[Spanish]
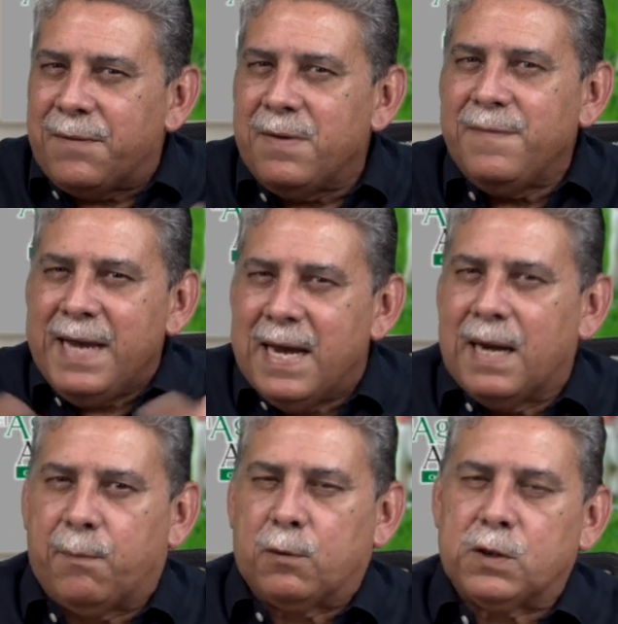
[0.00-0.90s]
vivía
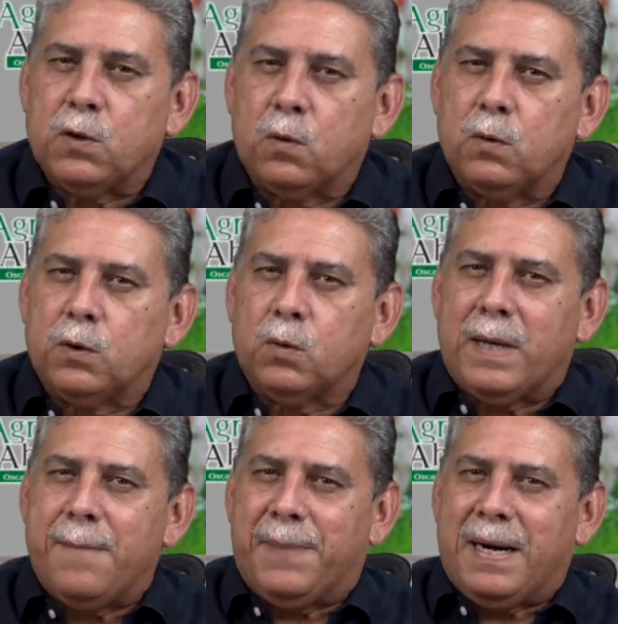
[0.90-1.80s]
la
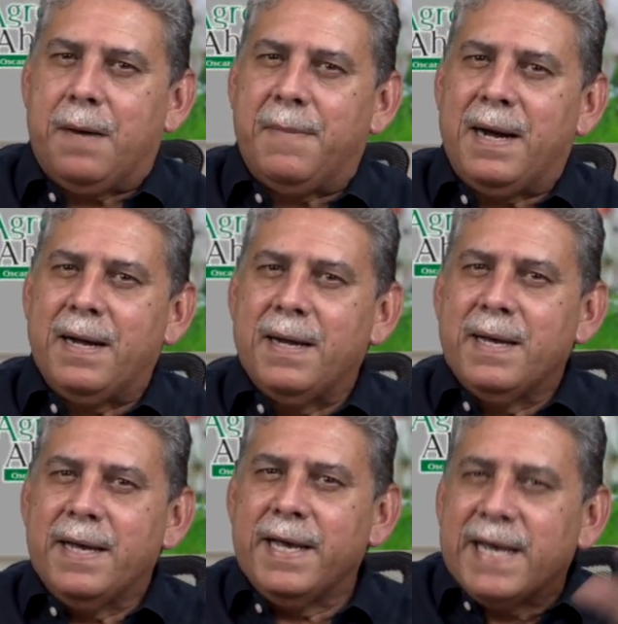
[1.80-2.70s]
porcinocultura en Panamá
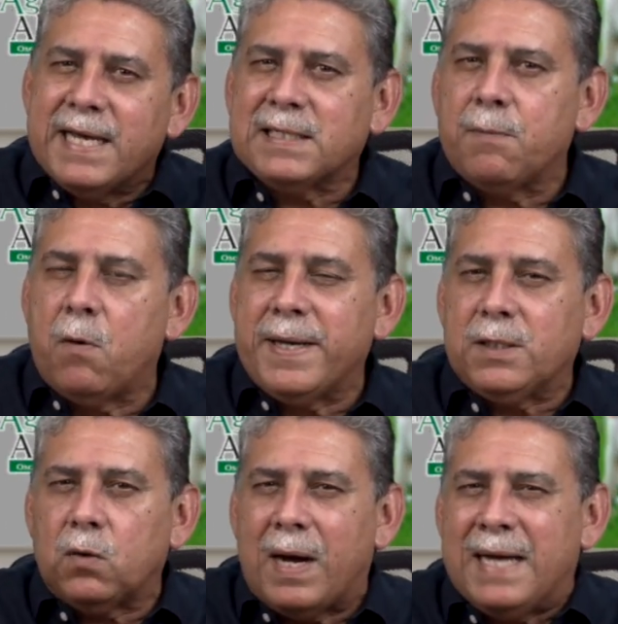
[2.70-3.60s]
en ese
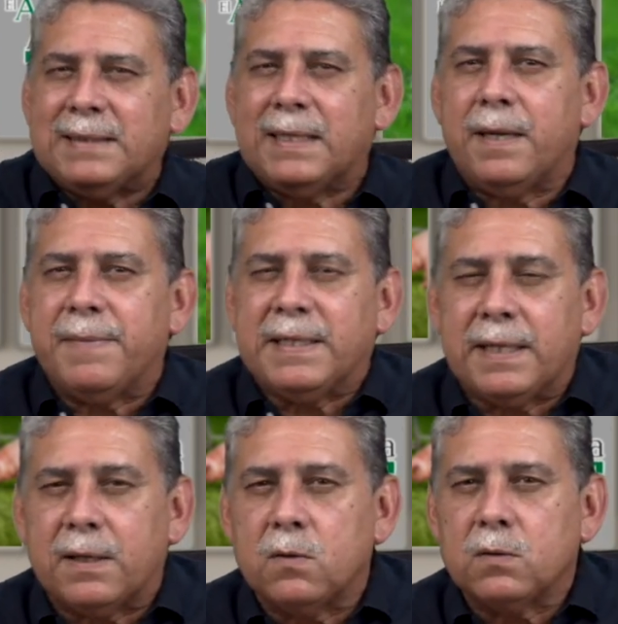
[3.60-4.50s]
momento antes de
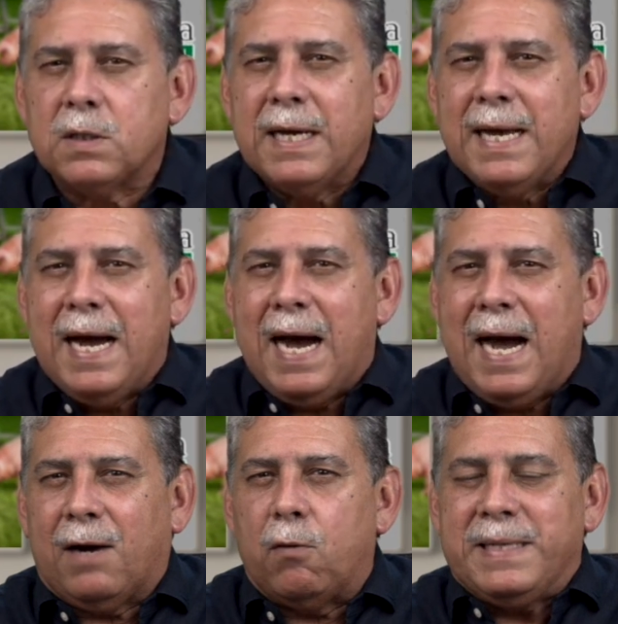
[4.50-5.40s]
meternos
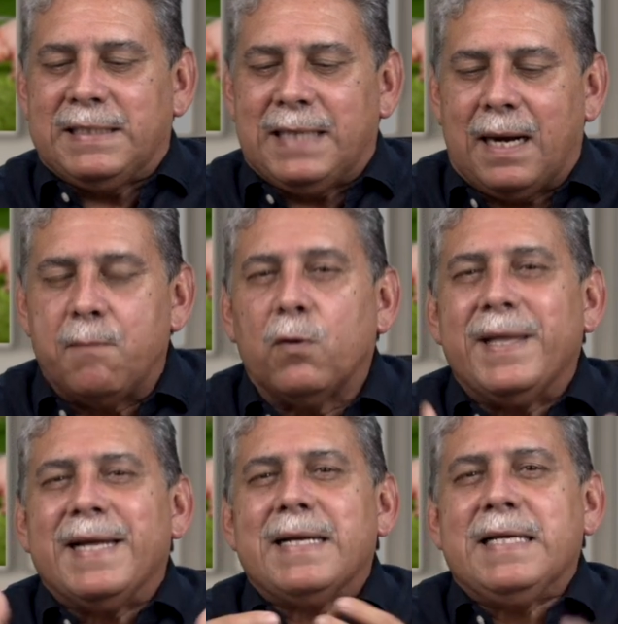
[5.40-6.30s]
a comenzar a
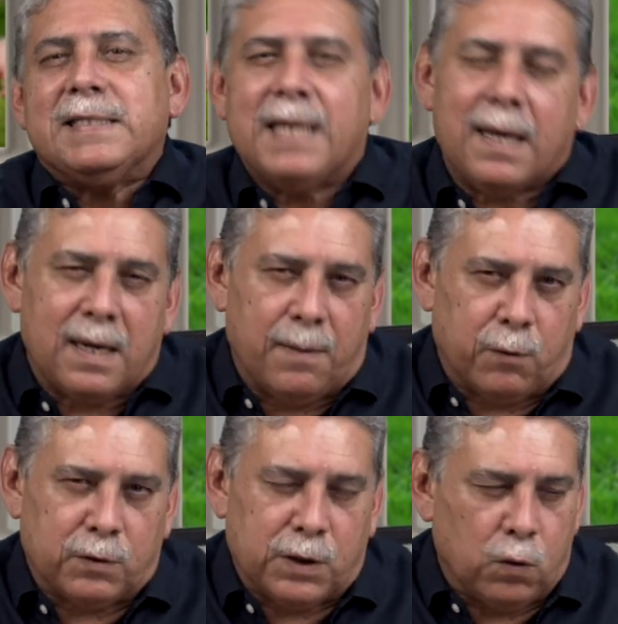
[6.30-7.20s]
modernizar la
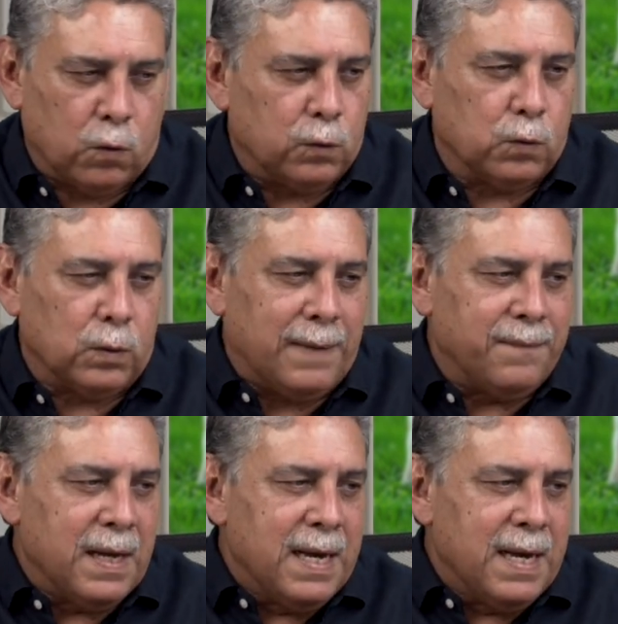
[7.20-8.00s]
porcinocultura.